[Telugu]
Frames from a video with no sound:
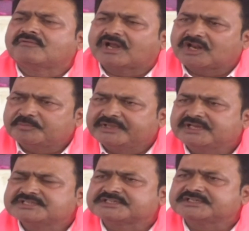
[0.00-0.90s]
వాళ్ళని
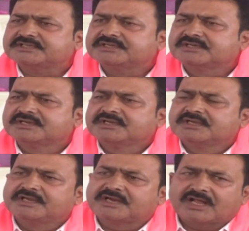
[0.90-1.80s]
బెదిరించి
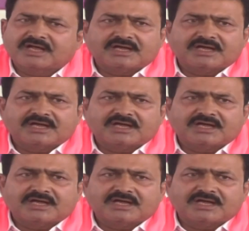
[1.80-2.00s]
ఇక్కడ